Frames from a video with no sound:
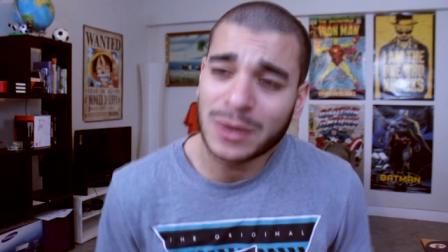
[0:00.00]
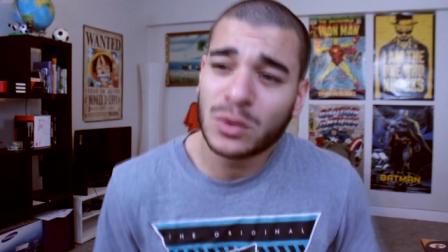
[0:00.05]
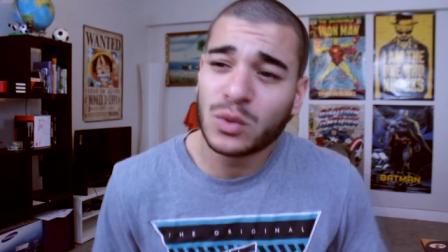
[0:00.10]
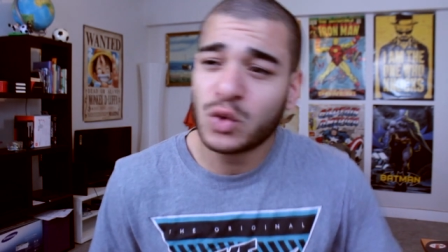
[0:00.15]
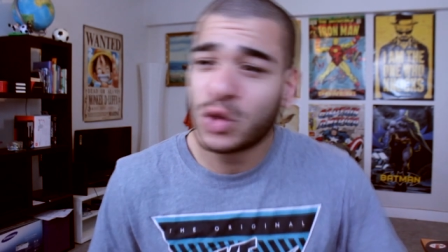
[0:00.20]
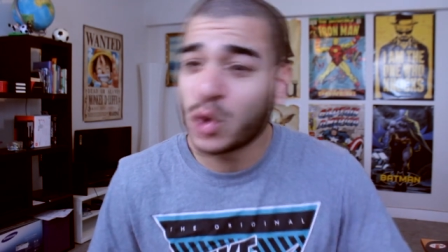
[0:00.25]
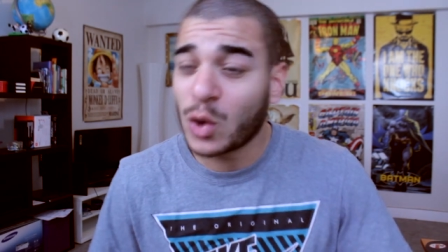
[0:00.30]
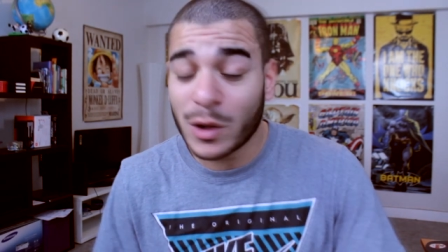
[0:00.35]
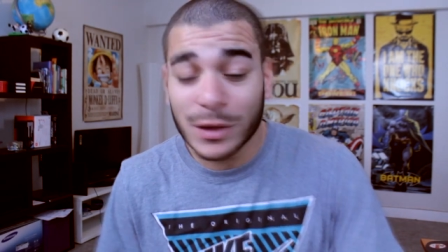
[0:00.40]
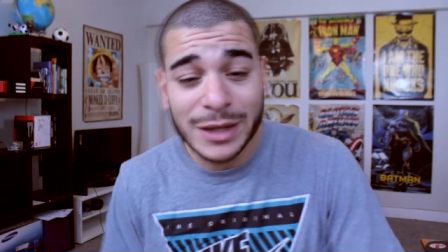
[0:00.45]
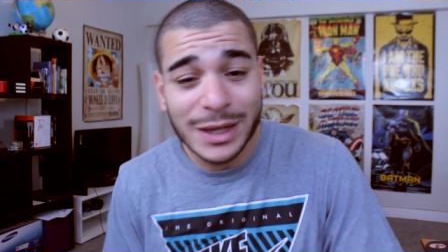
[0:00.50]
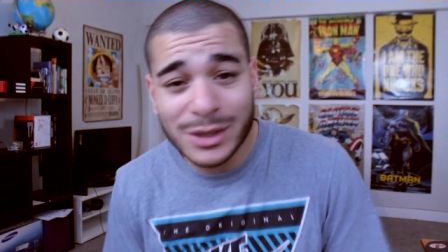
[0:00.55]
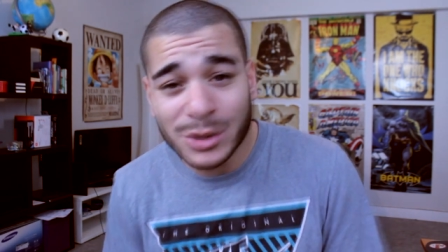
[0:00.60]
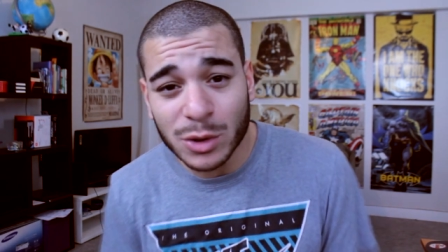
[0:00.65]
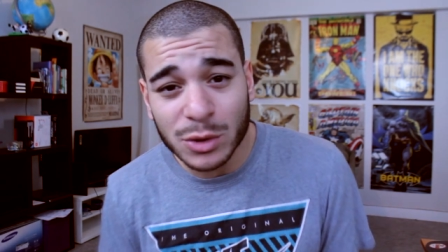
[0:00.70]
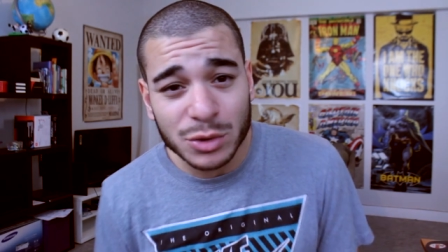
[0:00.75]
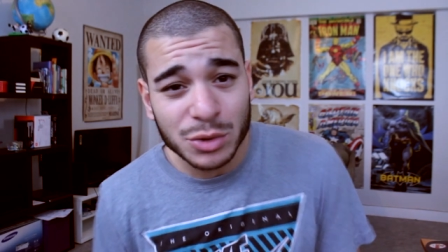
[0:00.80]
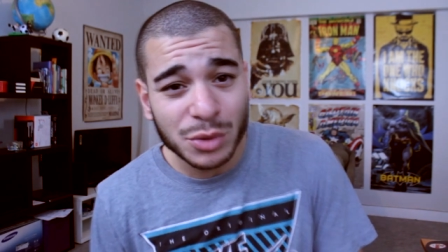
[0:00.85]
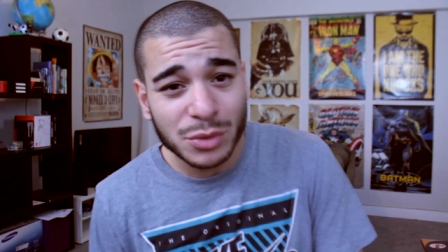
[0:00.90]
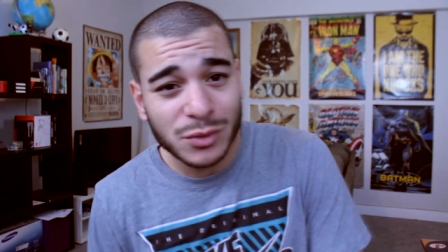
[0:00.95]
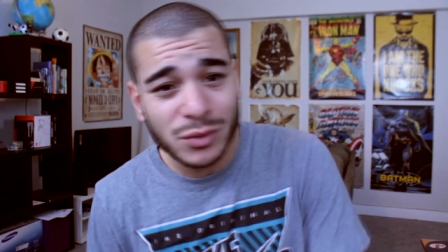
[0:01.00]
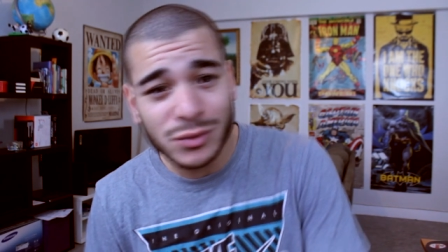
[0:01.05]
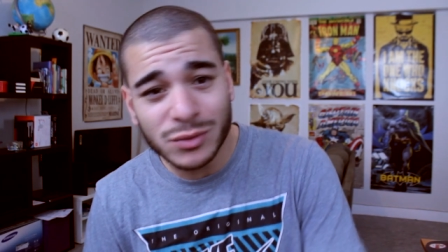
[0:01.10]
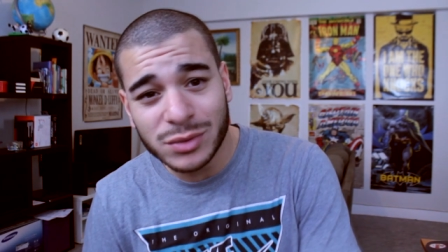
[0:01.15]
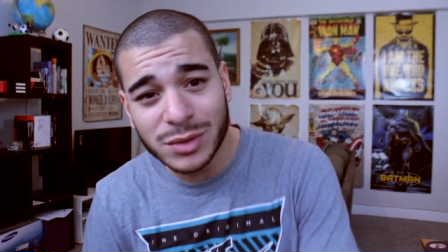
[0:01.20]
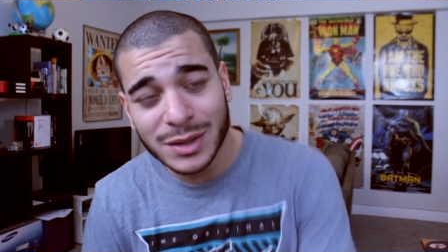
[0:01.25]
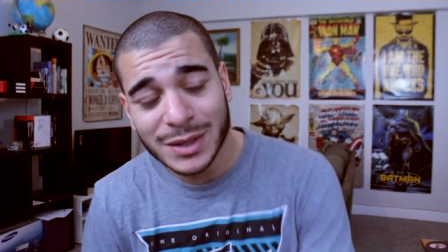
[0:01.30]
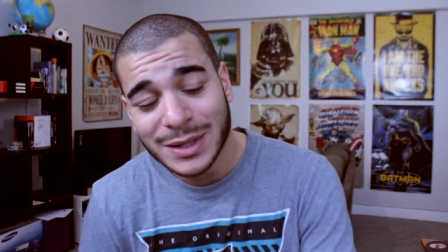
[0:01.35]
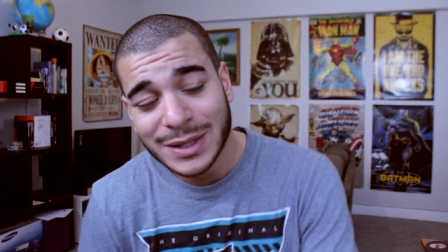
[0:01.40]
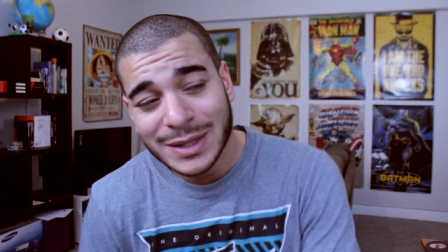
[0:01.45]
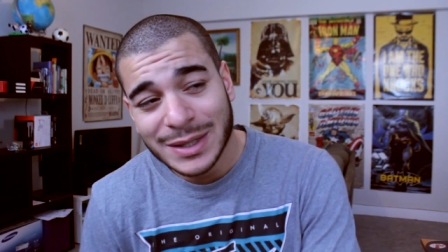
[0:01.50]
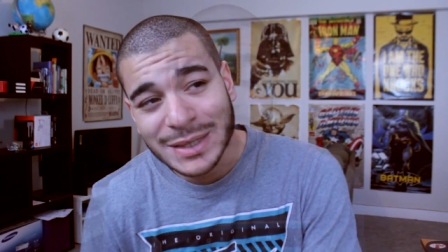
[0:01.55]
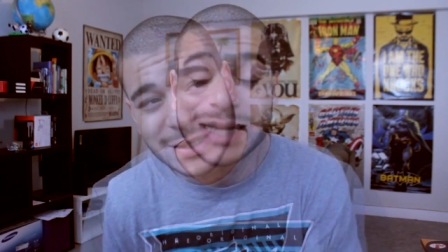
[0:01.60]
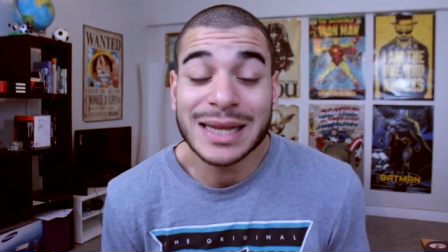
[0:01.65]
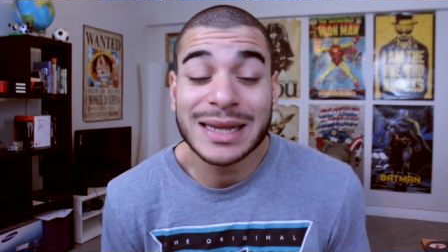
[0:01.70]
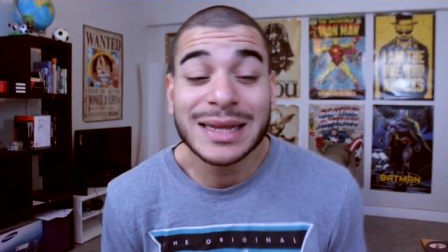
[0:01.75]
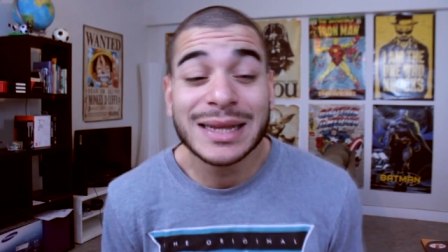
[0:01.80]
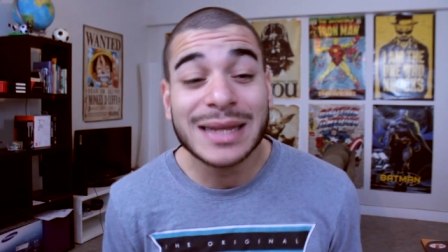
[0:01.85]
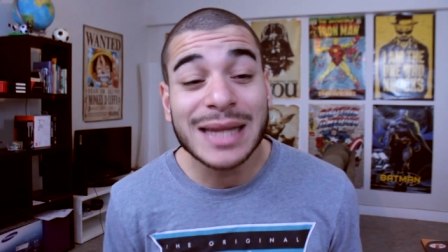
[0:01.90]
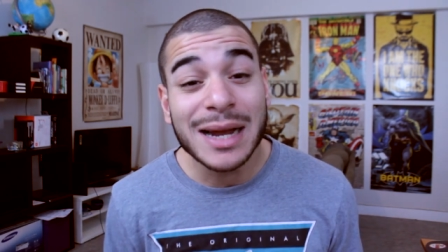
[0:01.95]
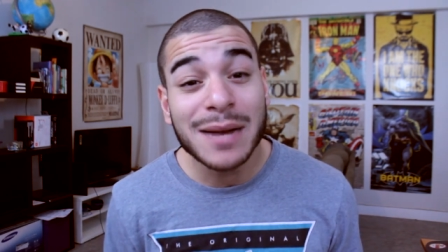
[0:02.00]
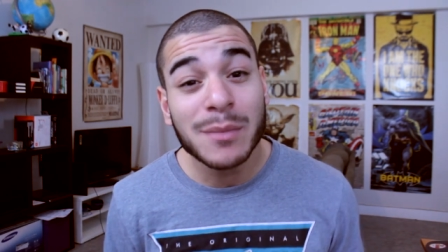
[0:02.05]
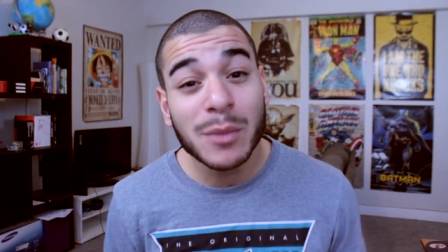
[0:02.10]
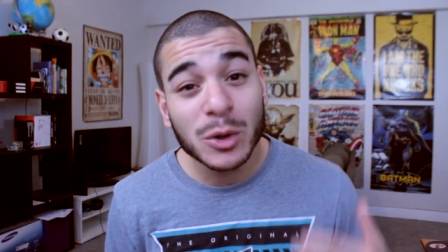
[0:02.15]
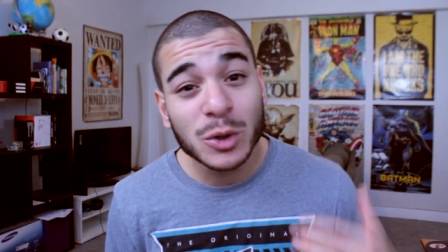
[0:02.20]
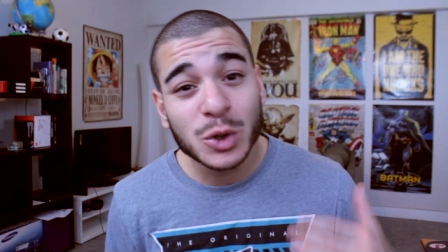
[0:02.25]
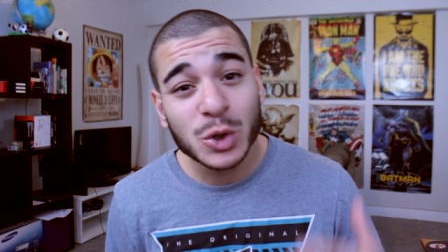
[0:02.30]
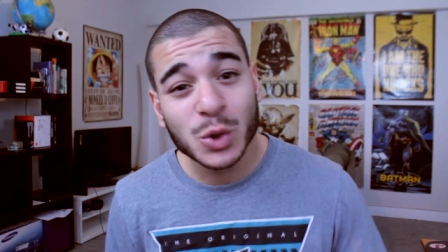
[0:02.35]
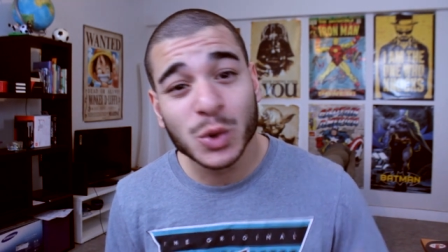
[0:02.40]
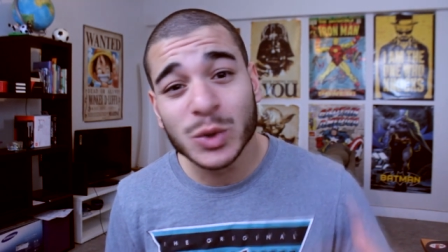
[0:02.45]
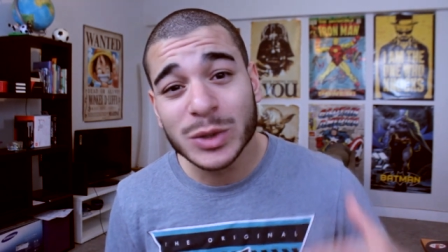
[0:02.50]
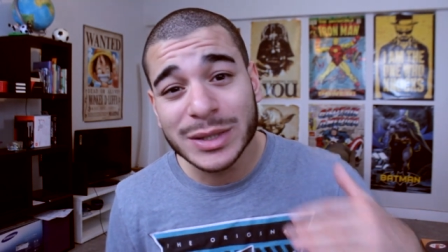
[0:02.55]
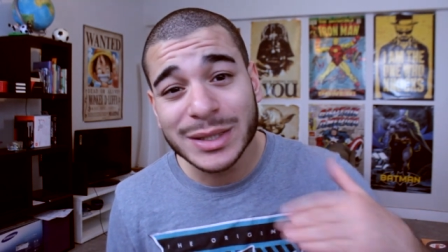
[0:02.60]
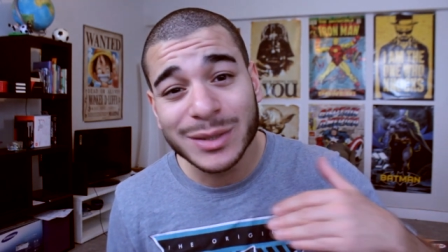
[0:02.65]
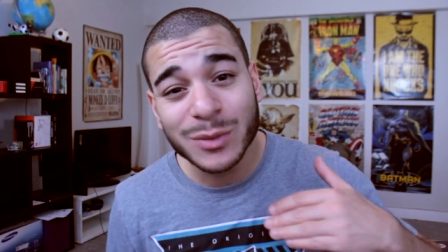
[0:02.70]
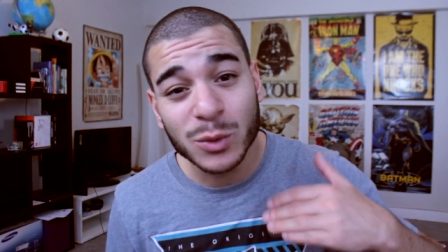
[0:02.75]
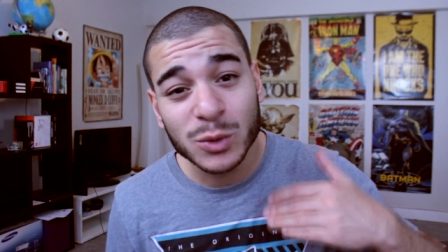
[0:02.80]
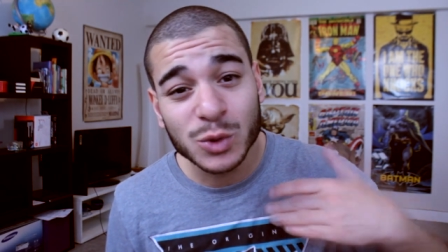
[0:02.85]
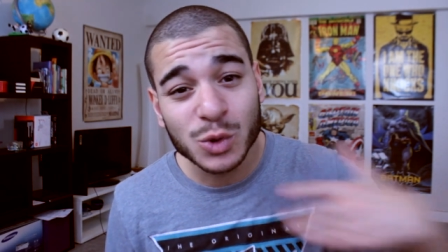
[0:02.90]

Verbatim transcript: toujours en accord sur tout. Il y a tellement de choses qui ont